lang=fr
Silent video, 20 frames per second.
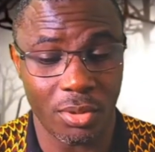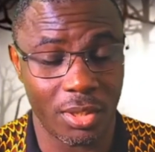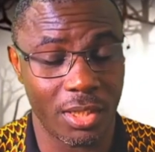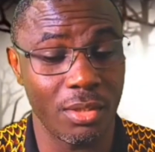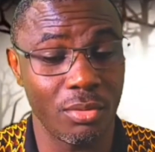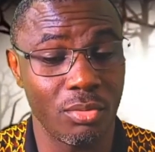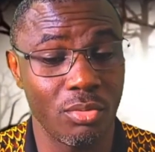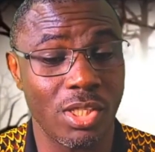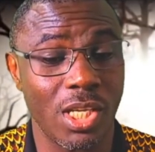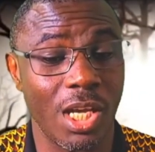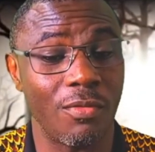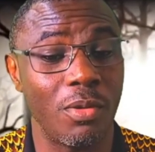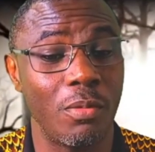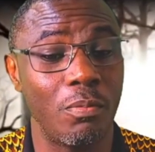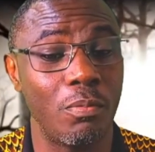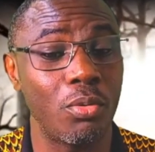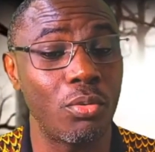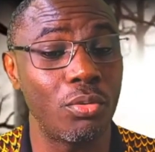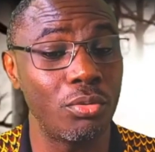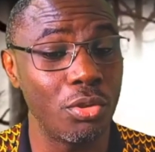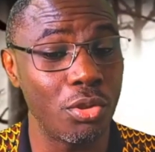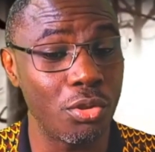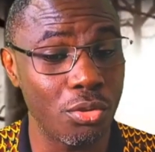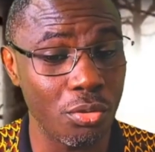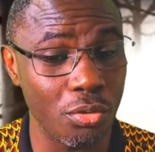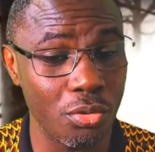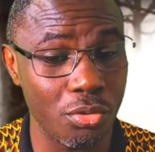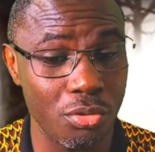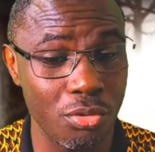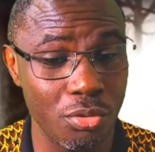Ok, nous savons beaucoup de
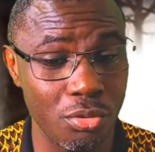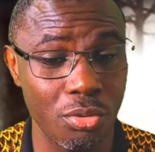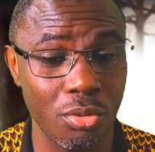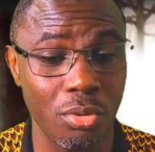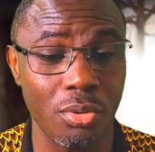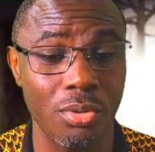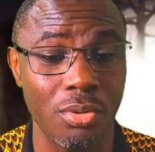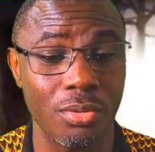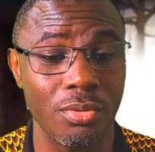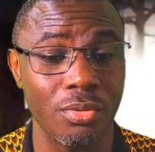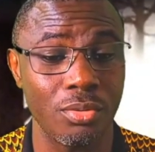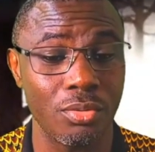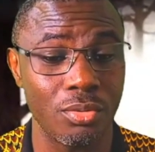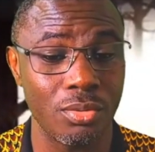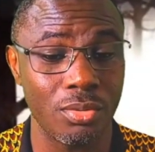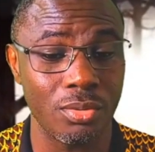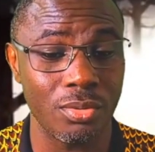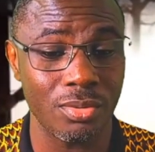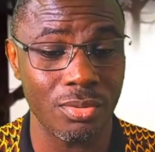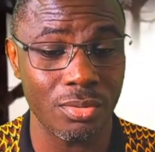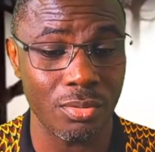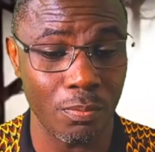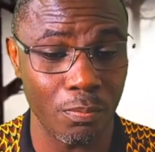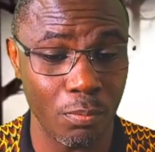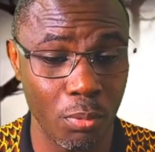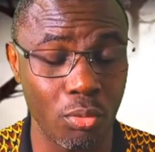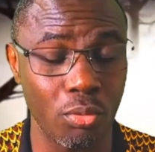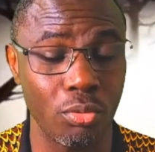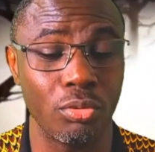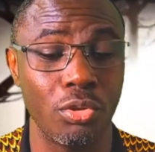choses sur Dieu,
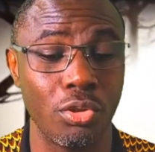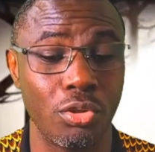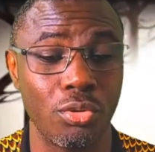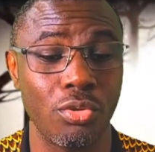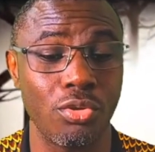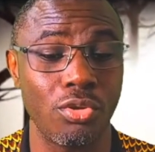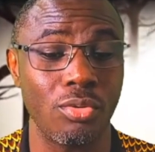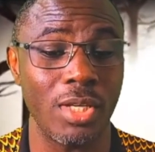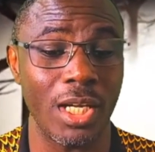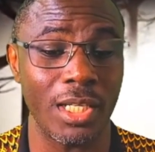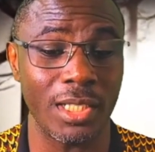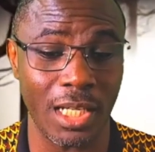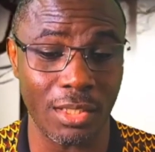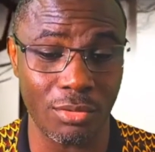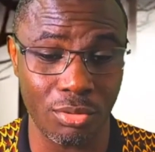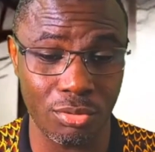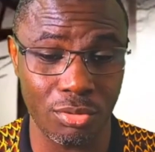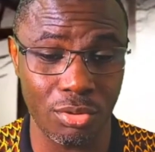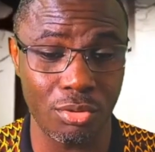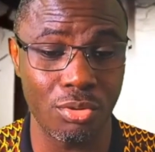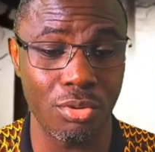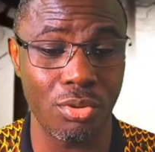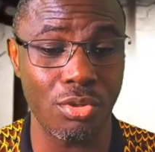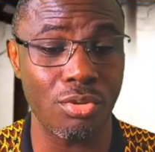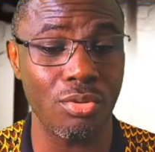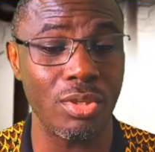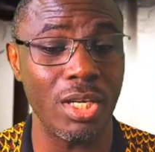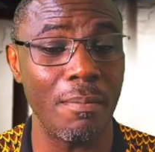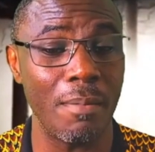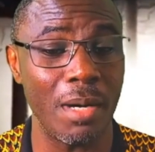beaucoup de choses sur la nature de
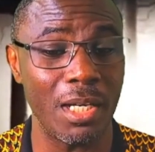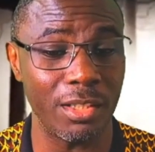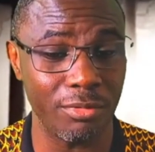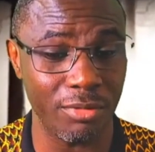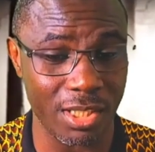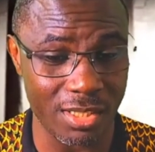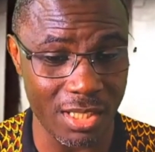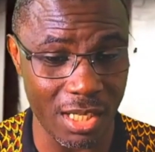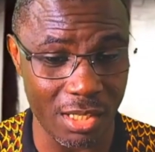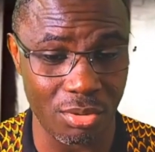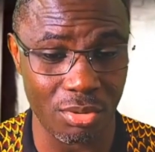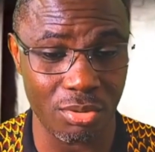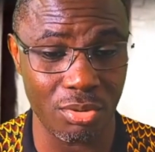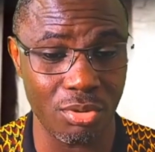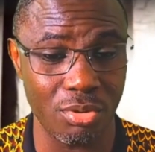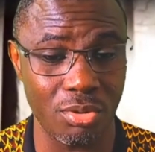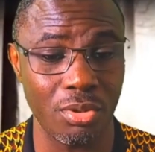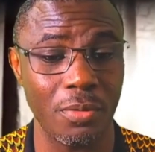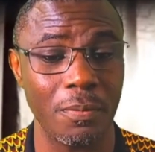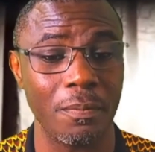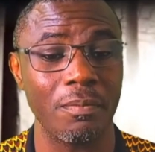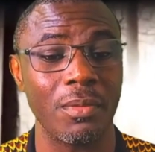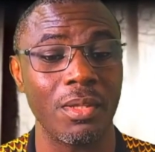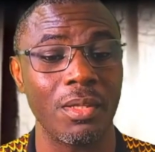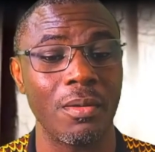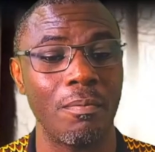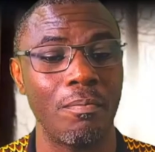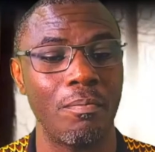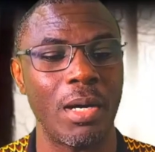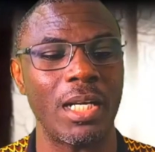Dieu, sur les manifestations de Dieu,
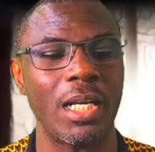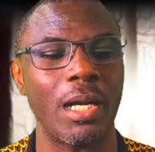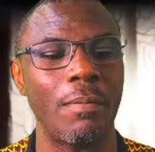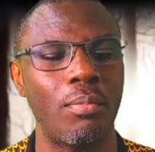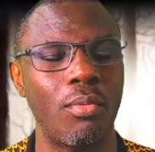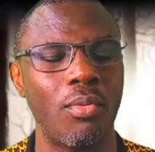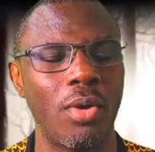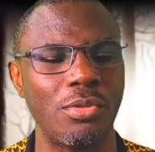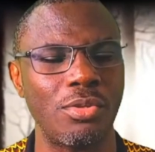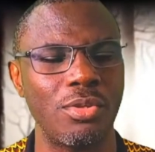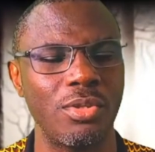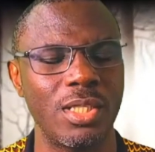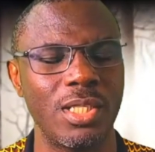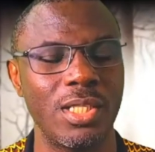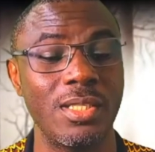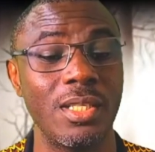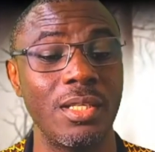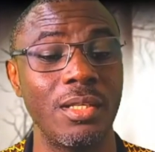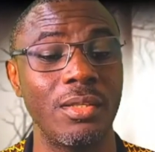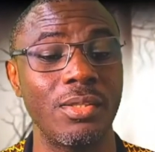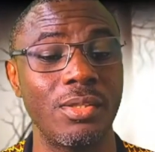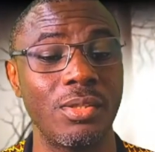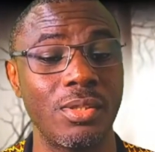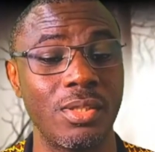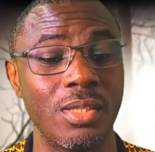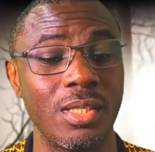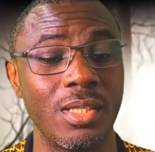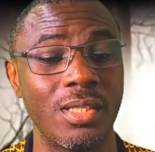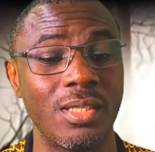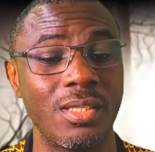par rapport à ce qui, c'est
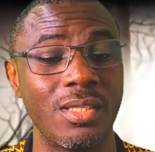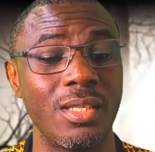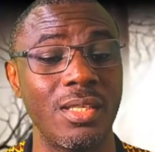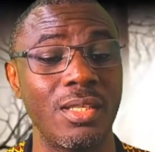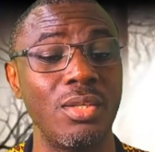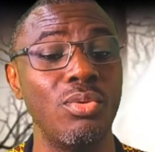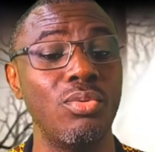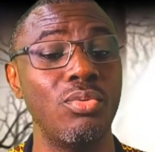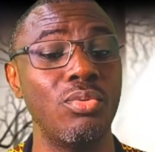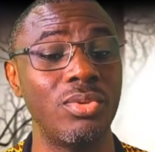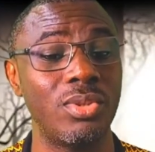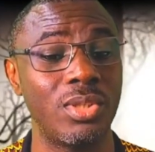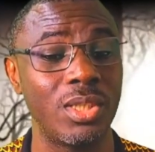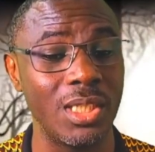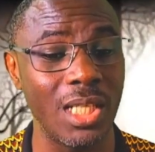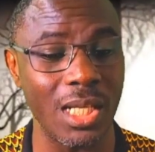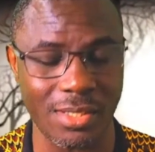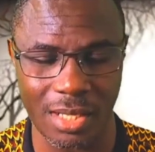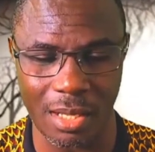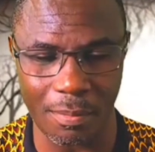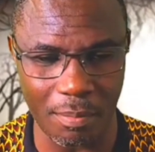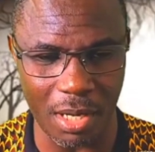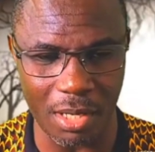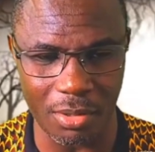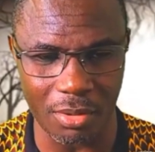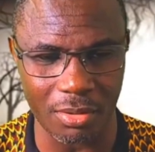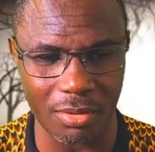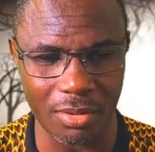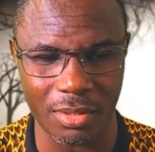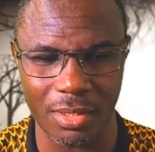ce qui nous dit dans sa
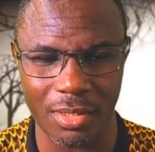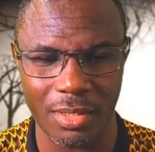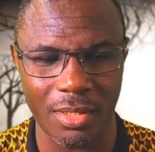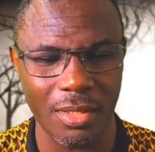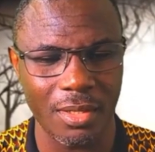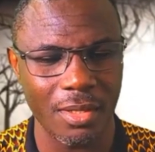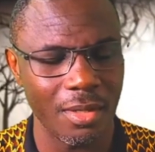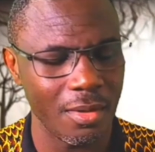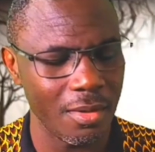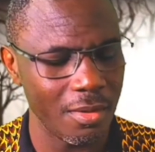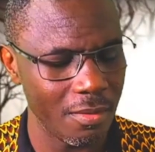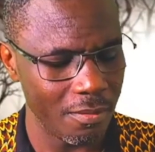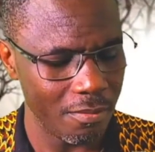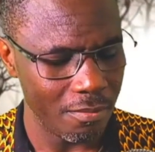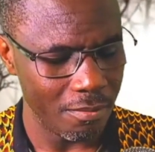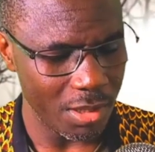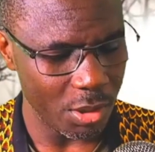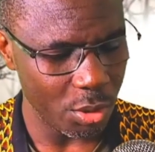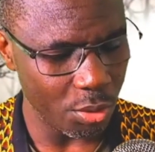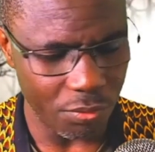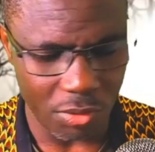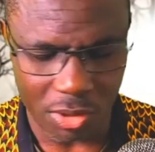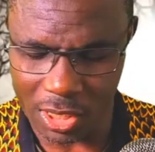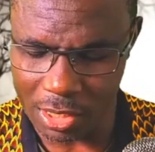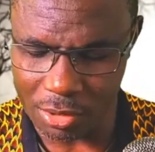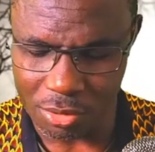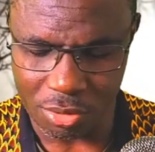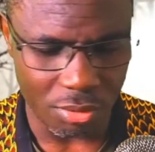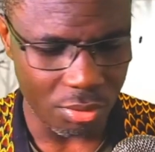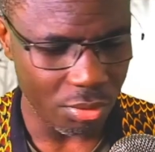parole. Mais je
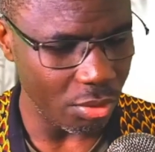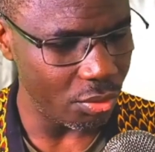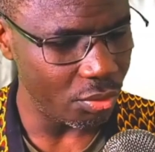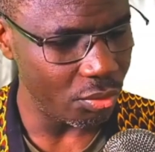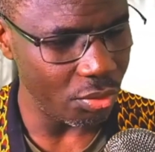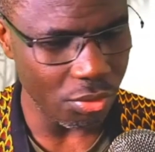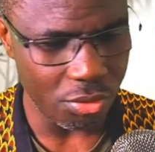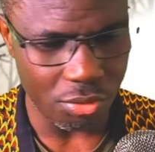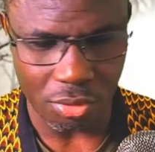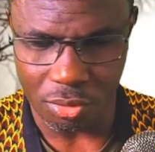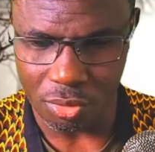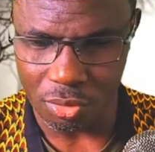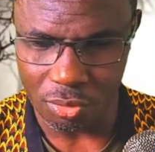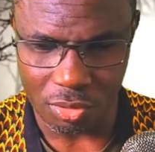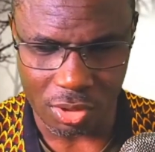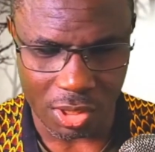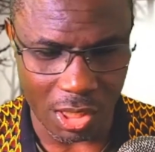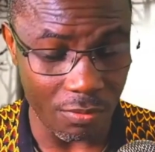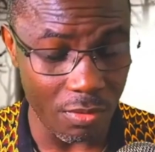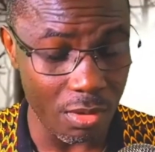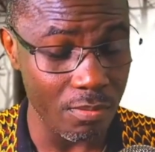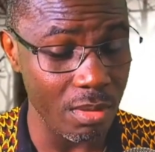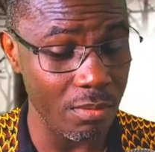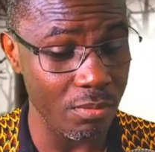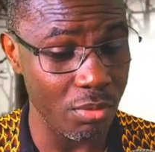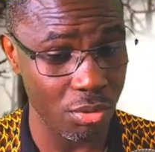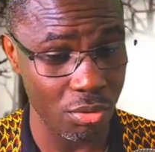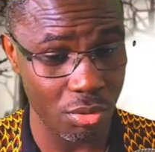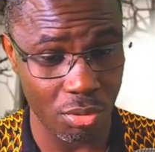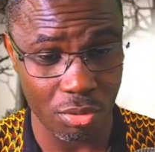vous assure que tout ce que nous savons
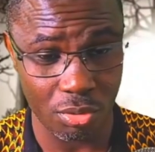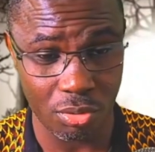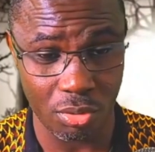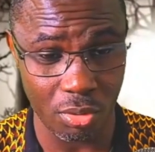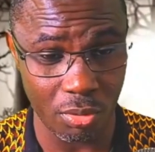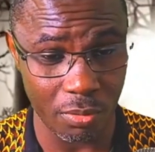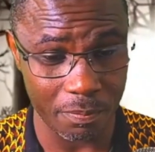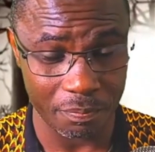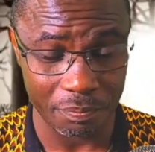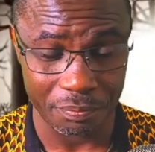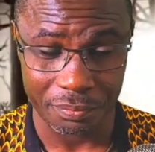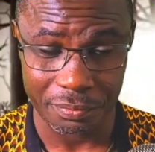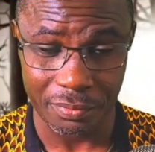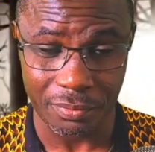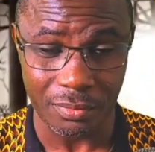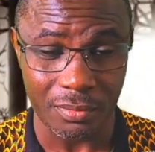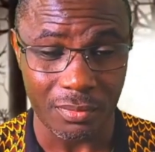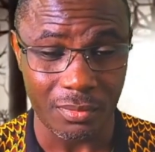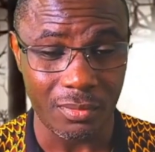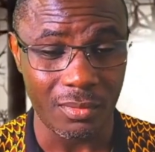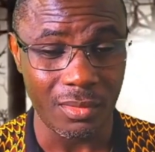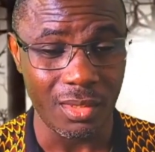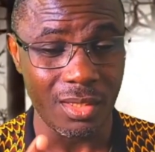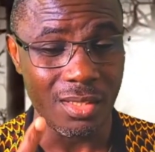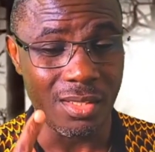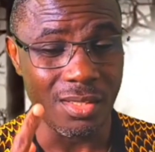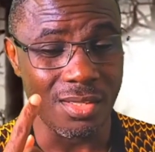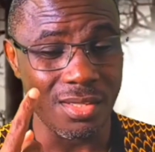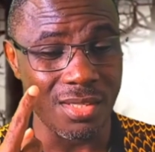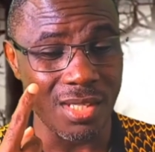même sur ce Dieu,
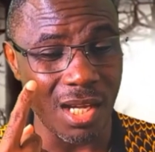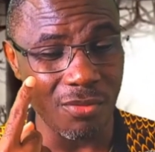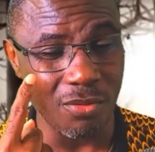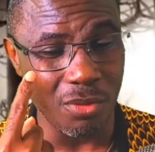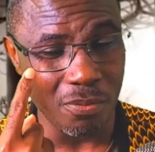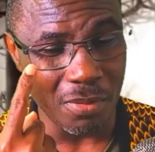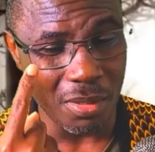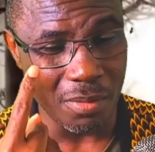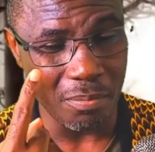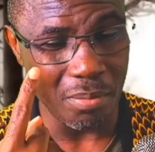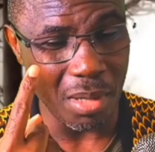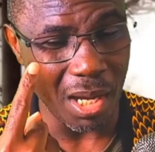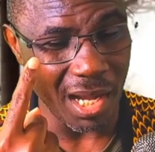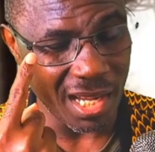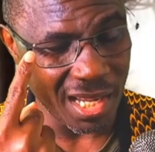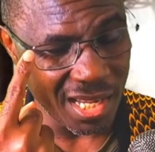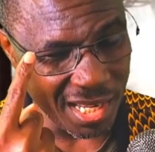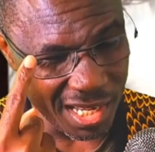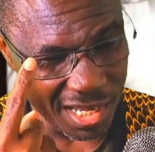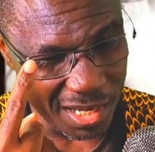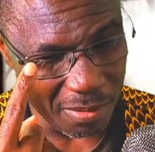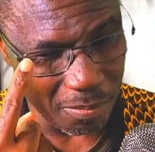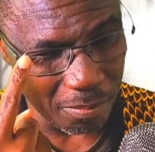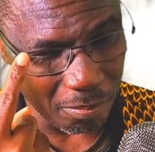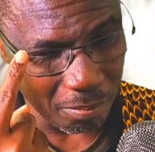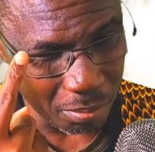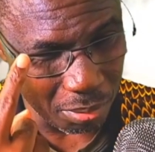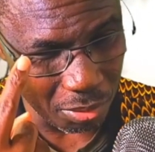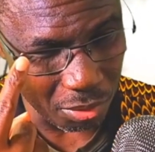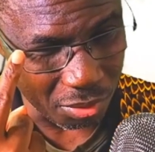ça vaut même pas
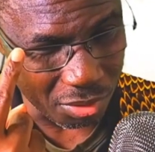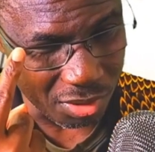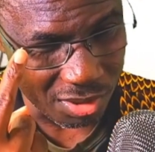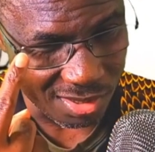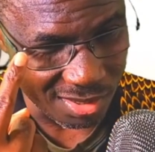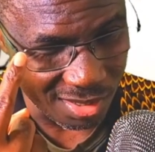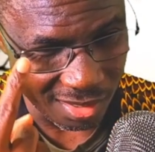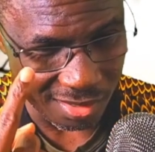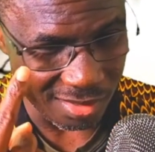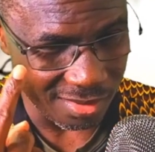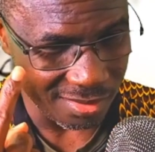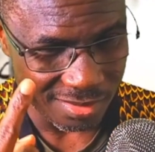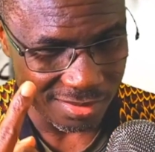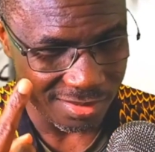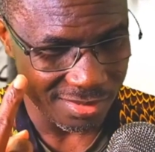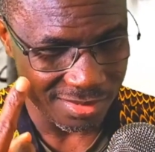1%